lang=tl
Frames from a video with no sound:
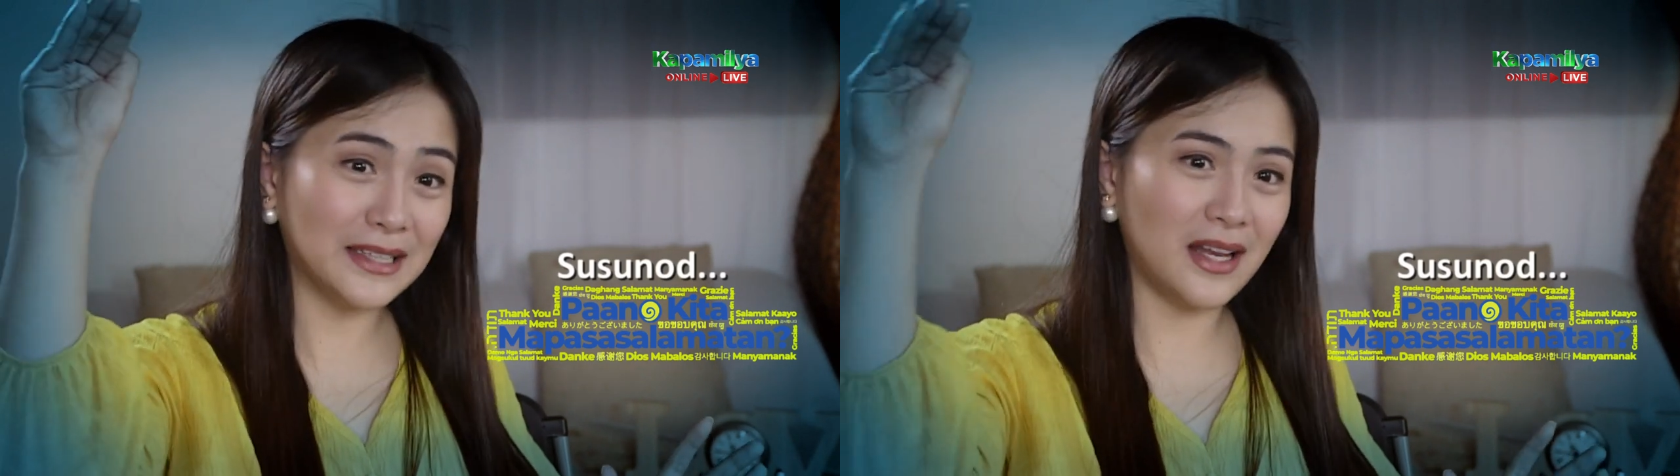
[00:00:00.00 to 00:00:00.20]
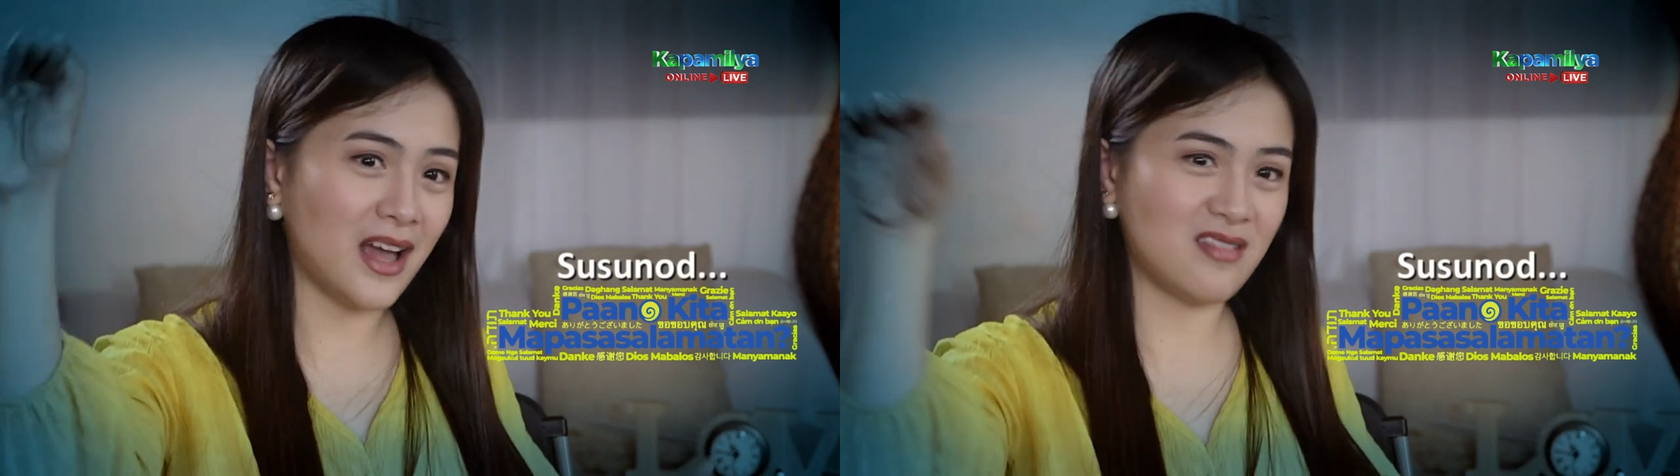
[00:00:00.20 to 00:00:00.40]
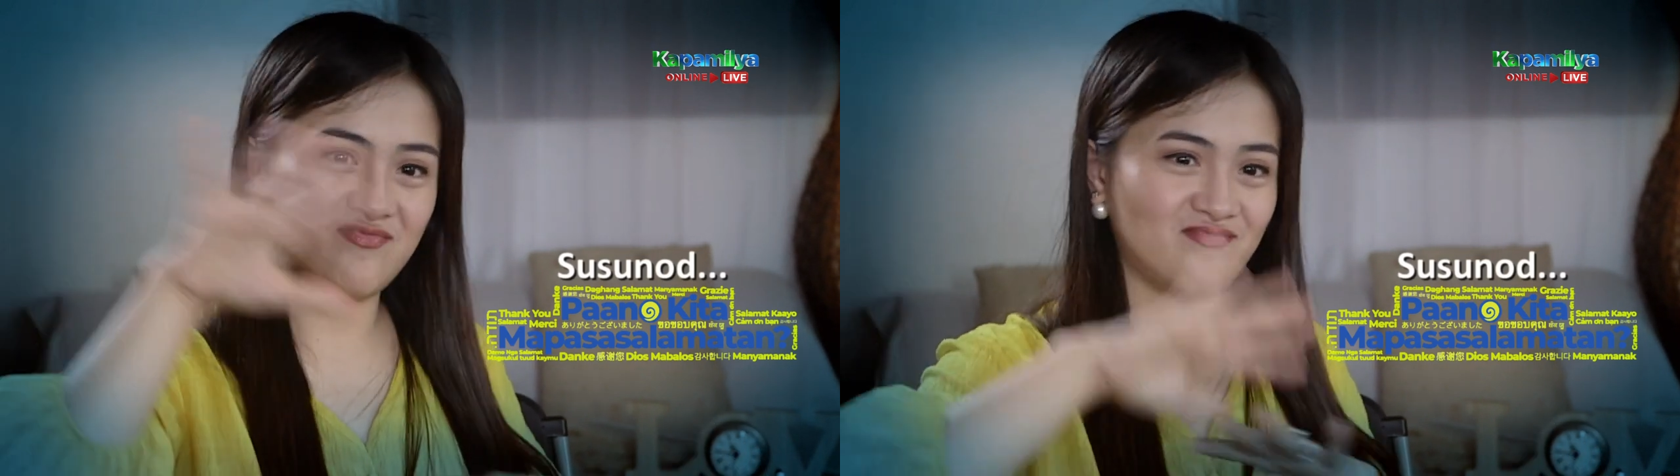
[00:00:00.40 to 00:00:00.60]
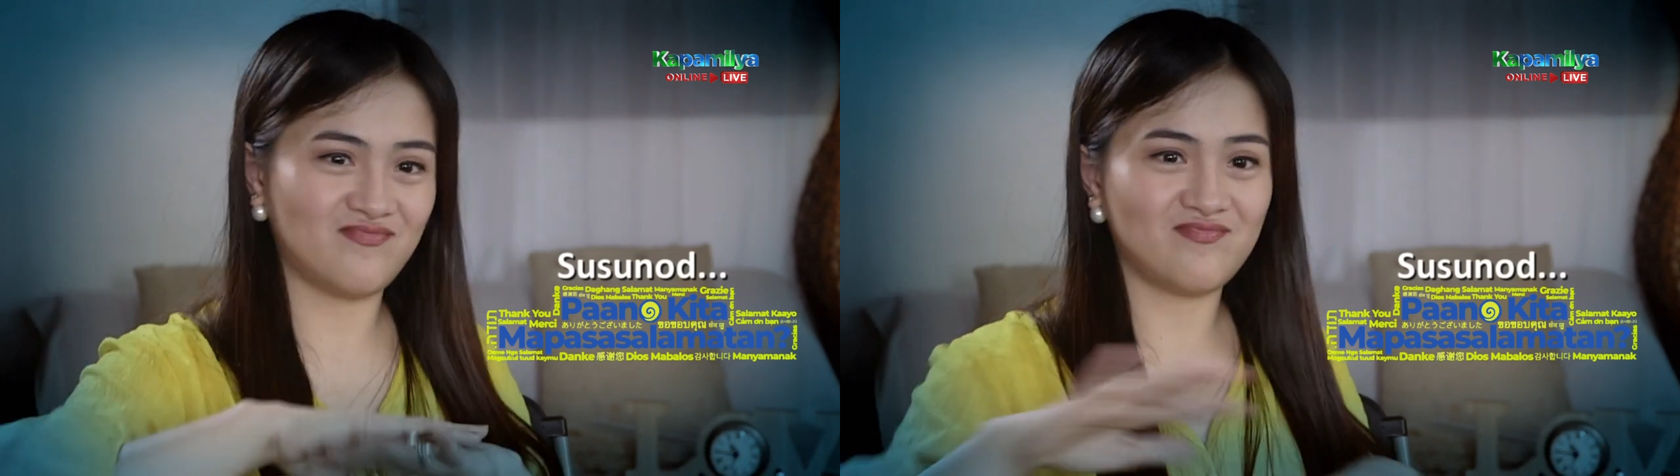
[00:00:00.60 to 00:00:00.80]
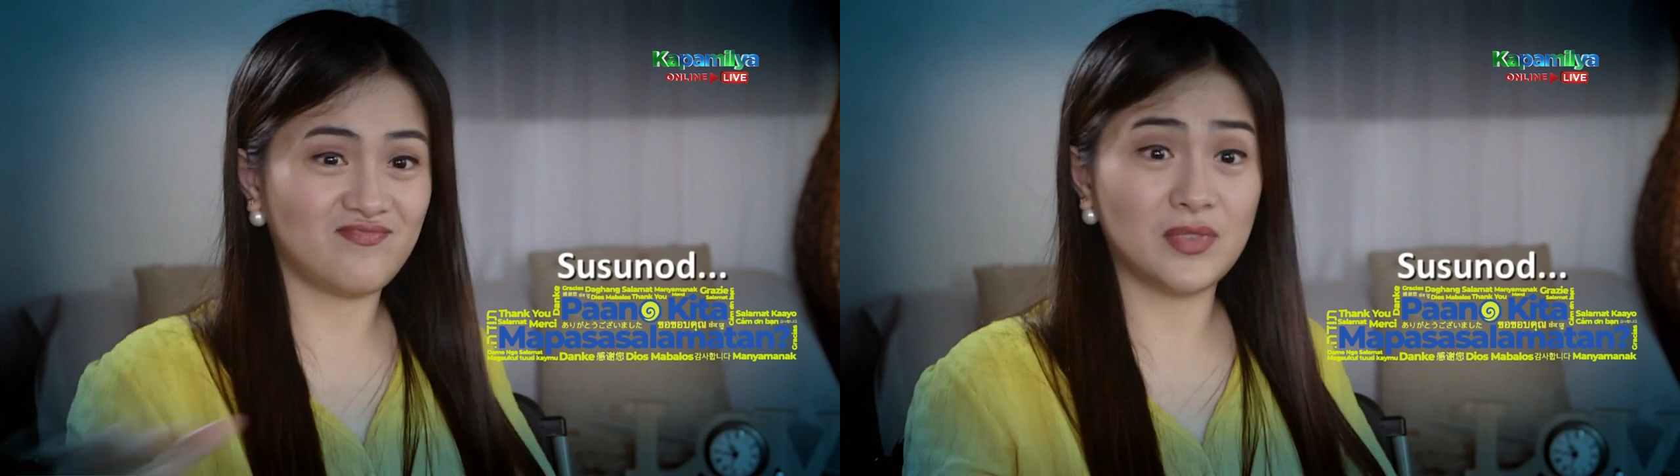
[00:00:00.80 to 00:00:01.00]
nila,
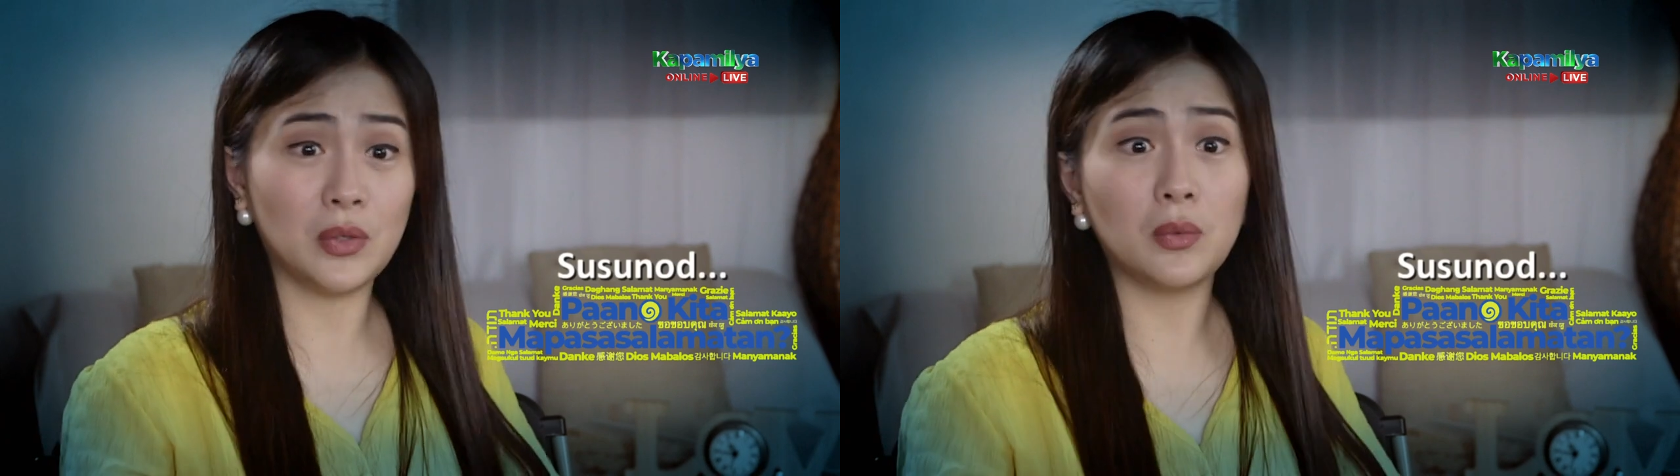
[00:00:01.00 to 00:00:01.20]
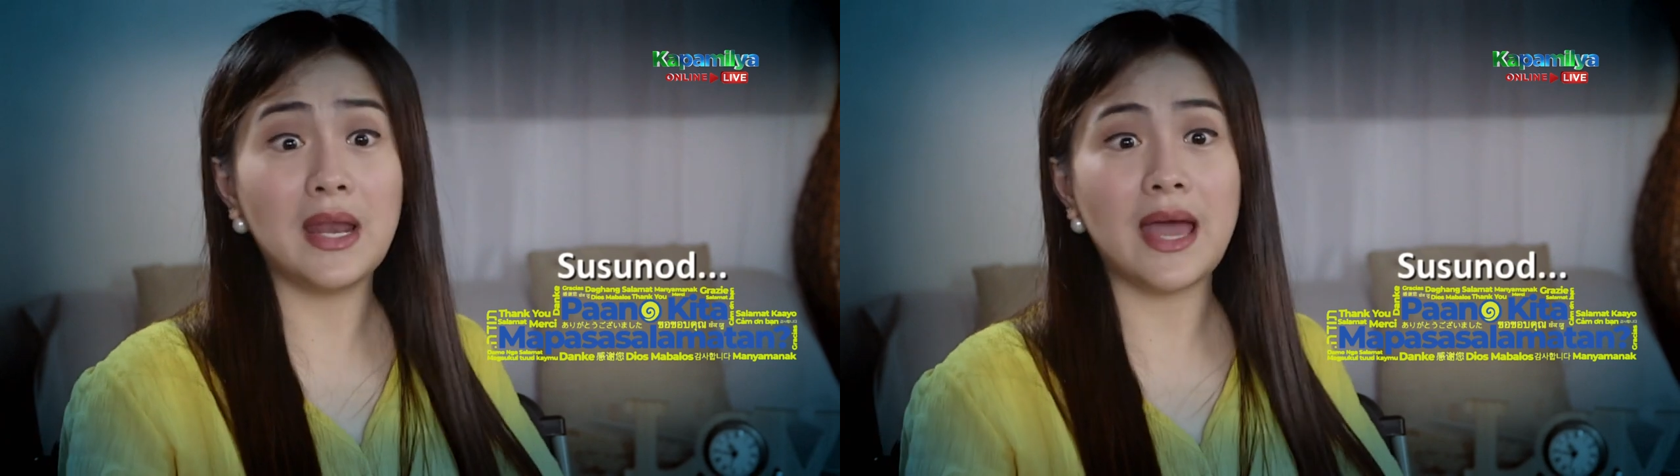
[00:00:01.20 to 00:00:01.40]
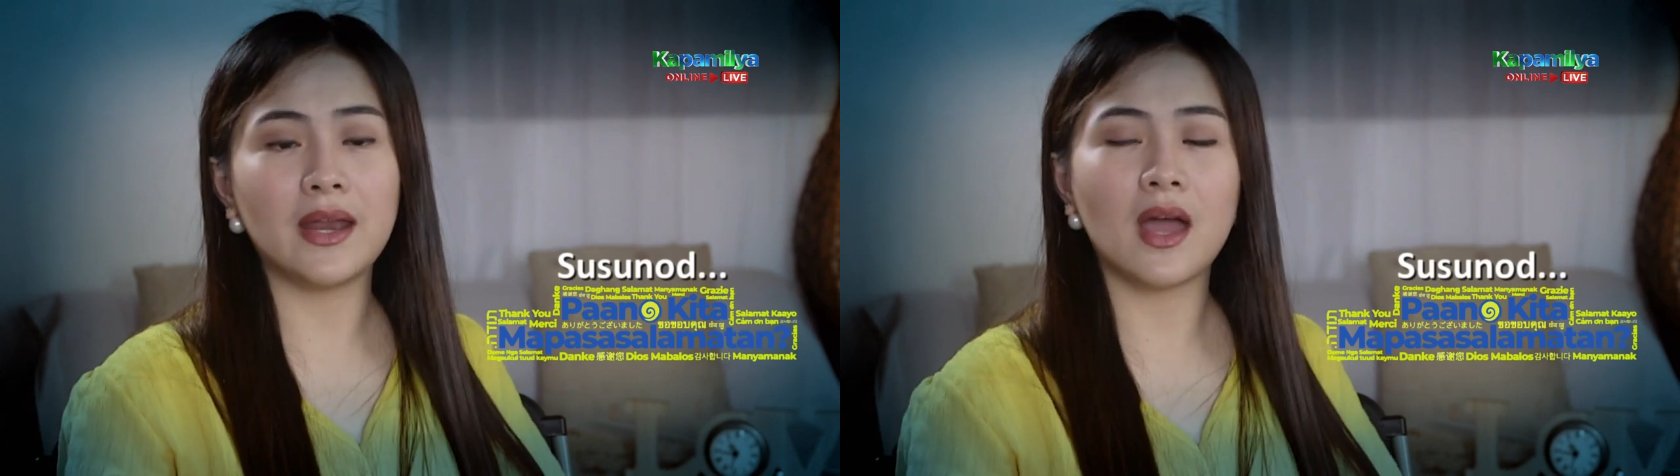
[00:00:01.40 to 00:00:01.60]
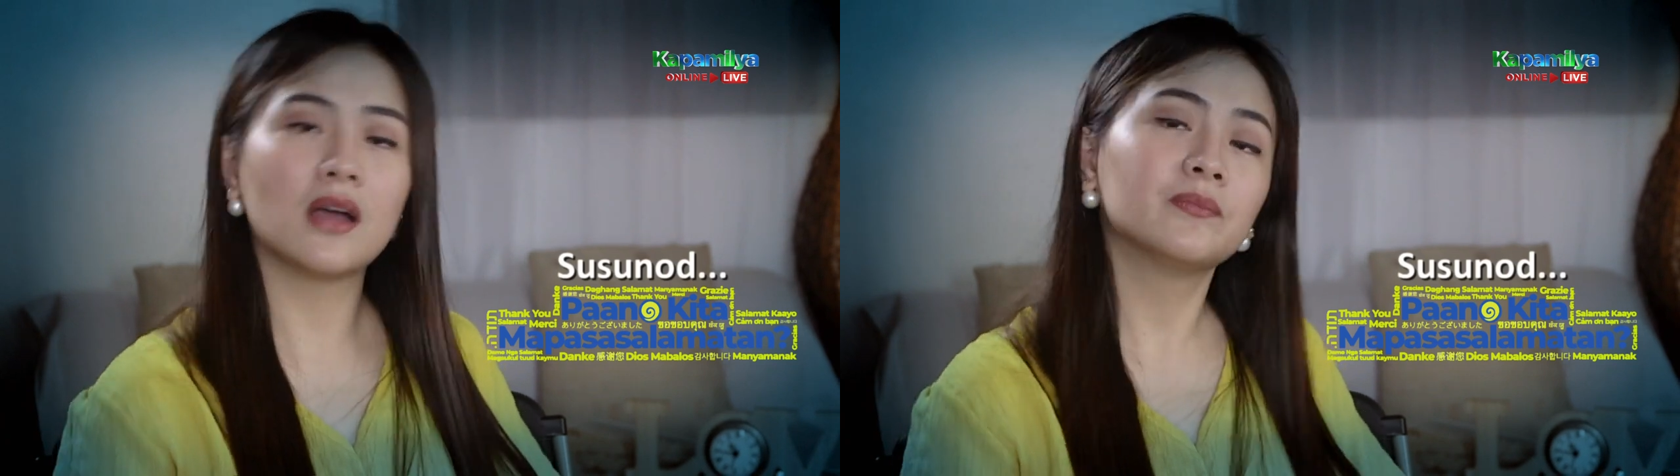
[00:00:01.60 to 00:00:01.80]
wala na.